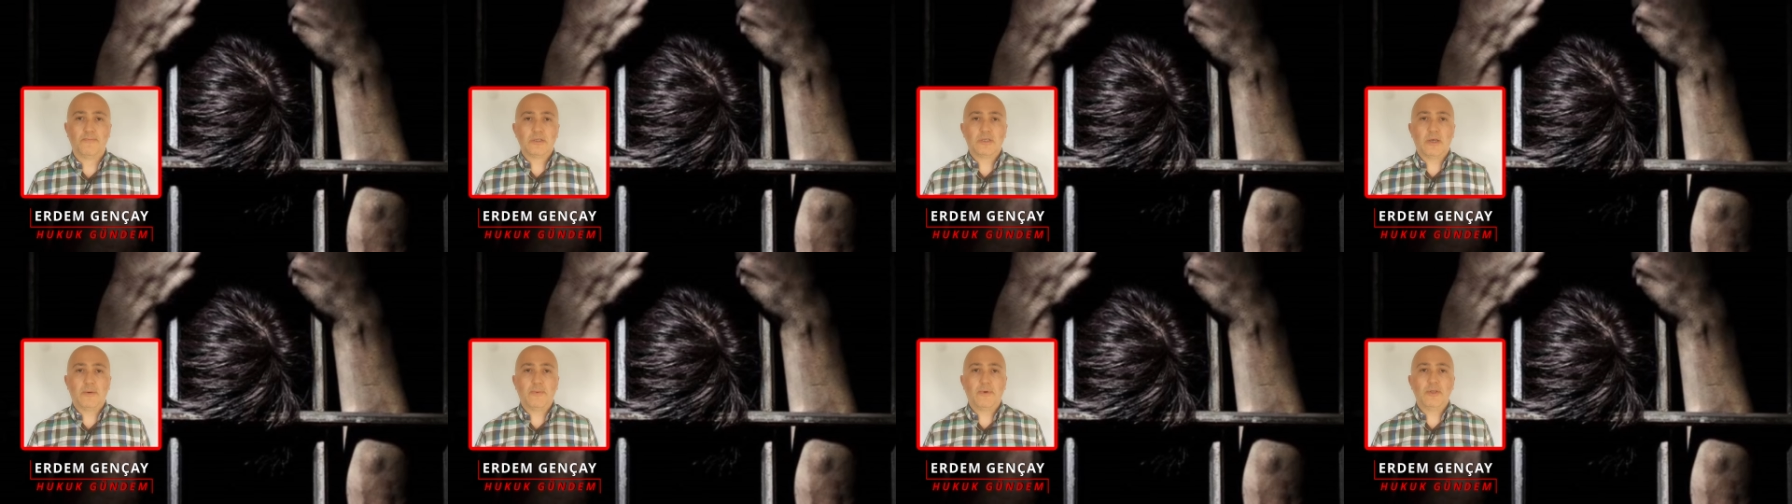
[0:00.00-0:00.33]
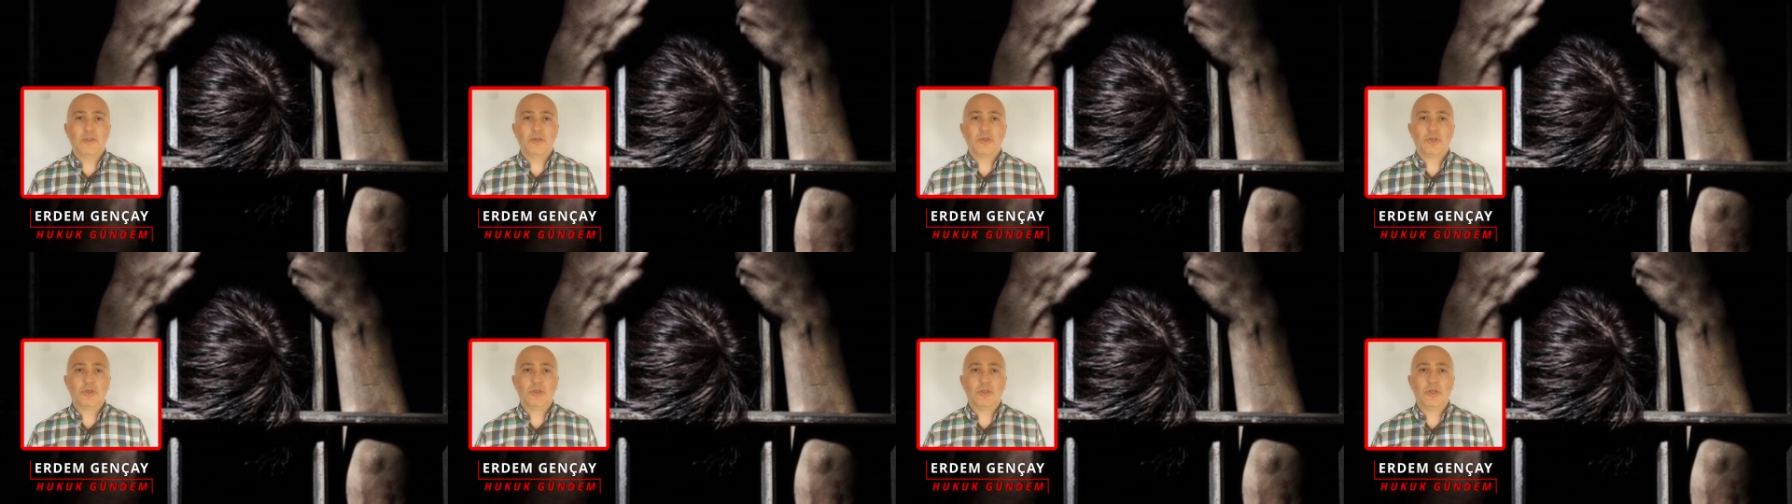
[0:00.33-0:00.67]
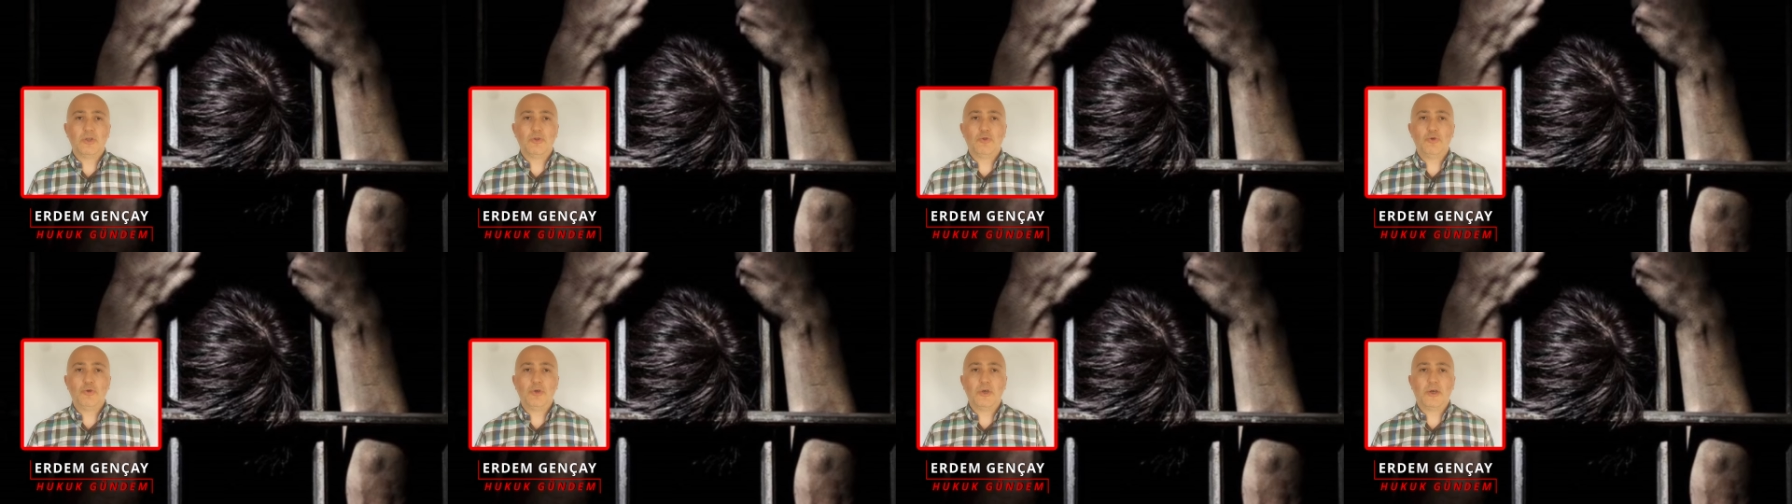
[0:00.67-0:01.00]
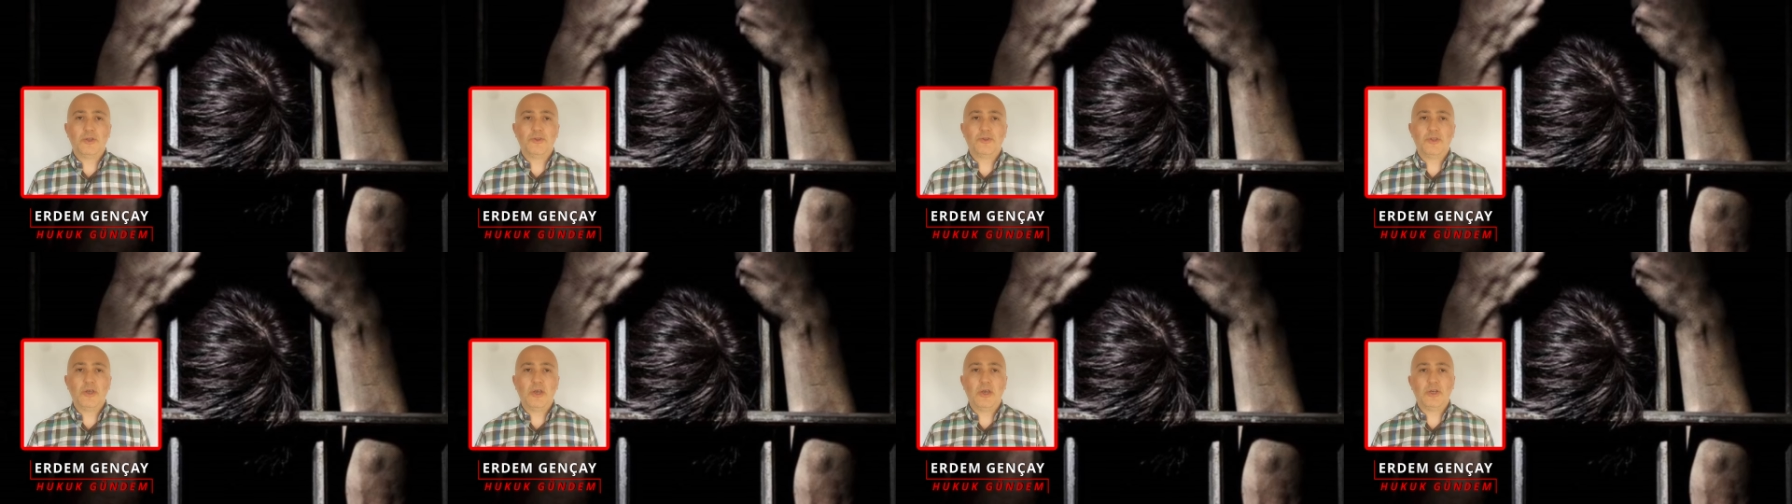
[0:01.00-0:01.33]
Zaman içinde
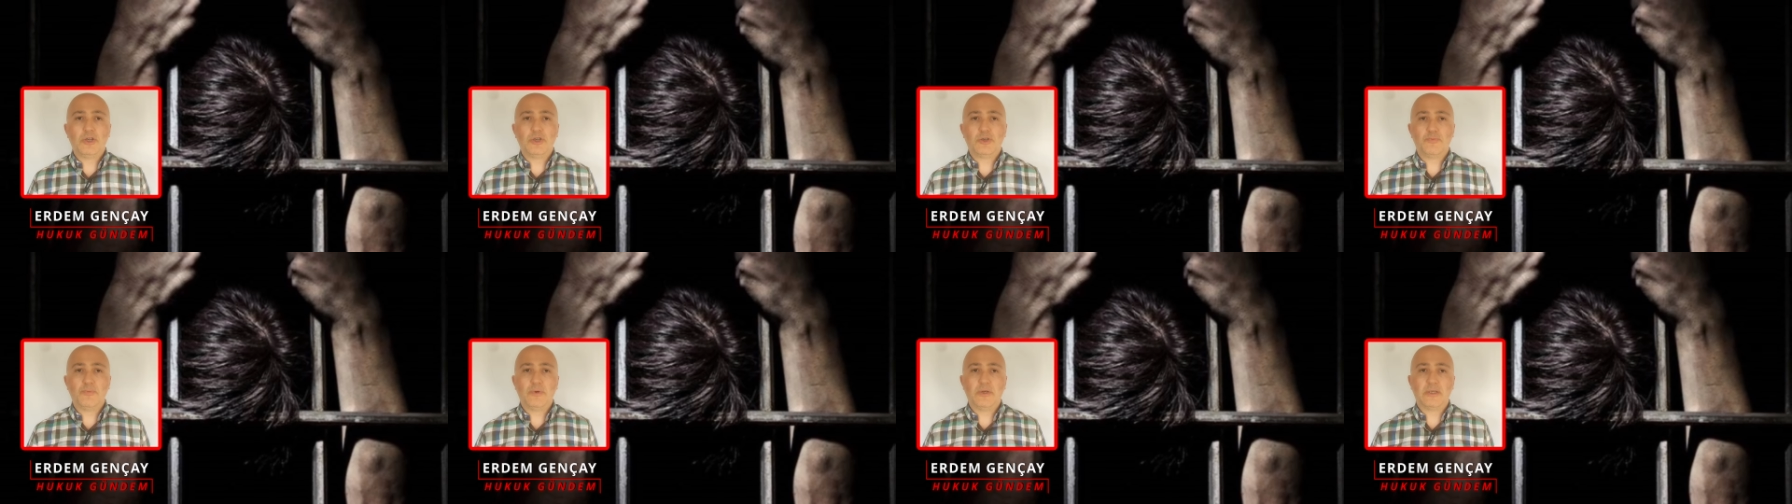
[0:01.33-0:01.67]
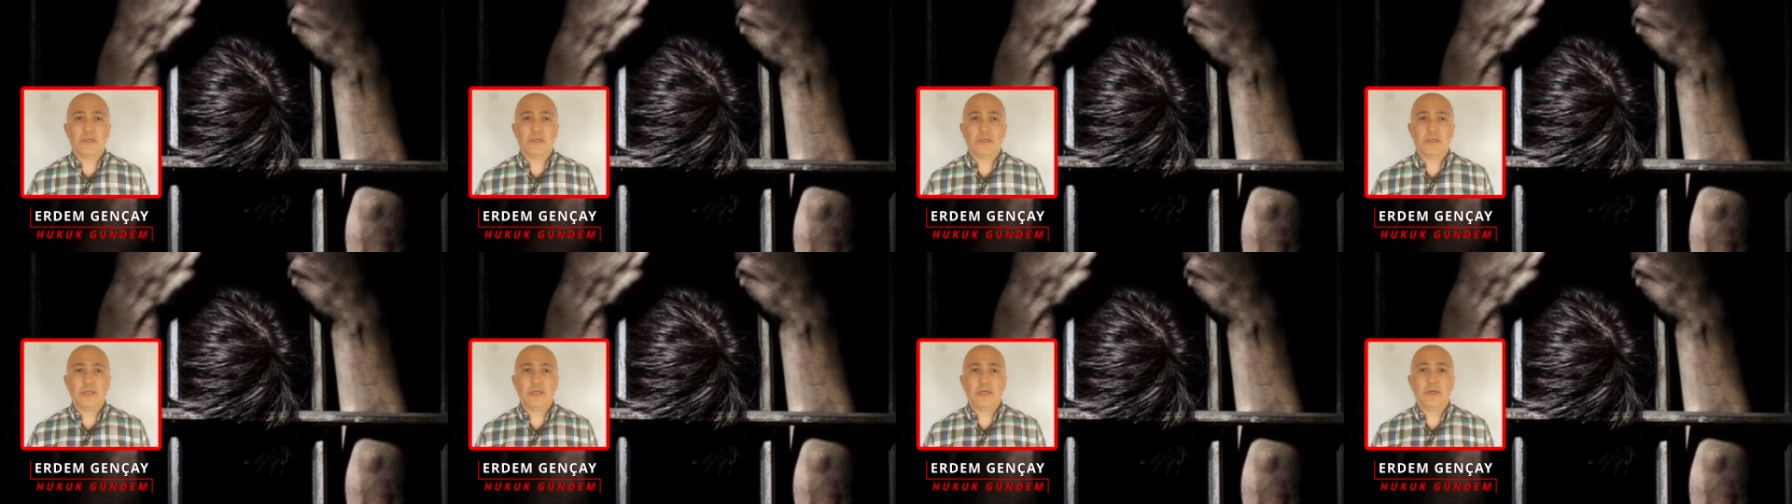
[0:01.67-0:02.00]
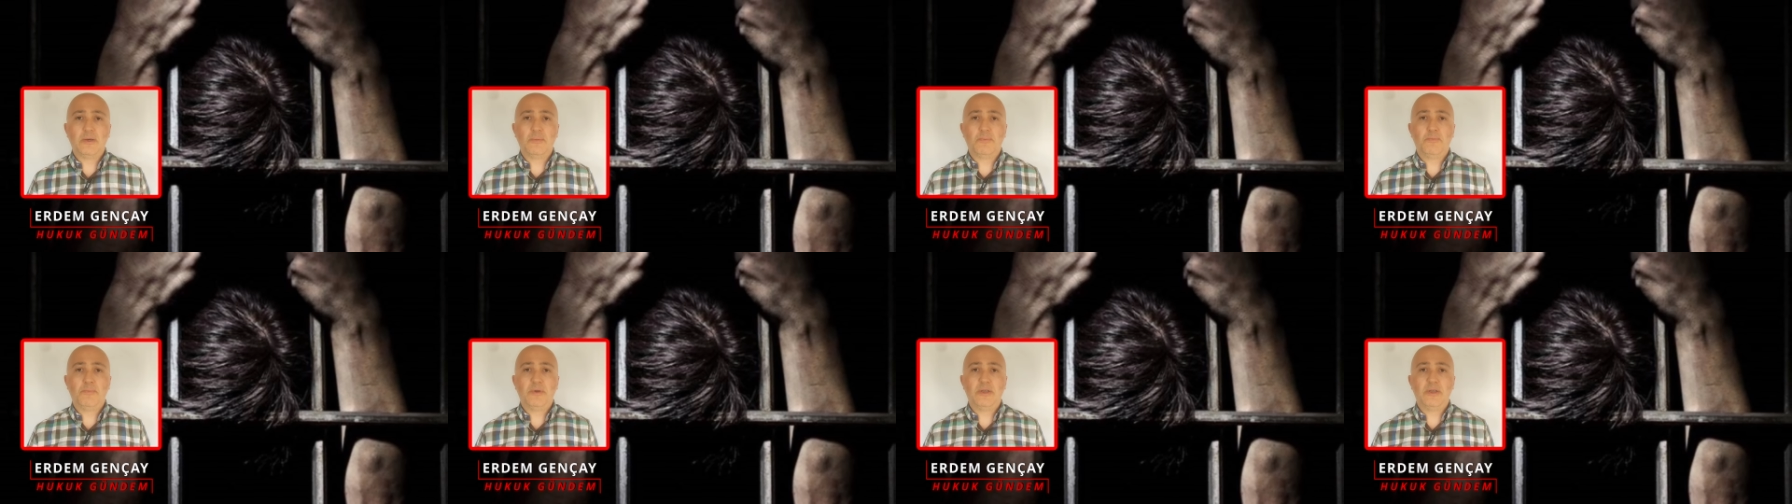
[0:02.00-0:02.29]
dünyanın değişmesi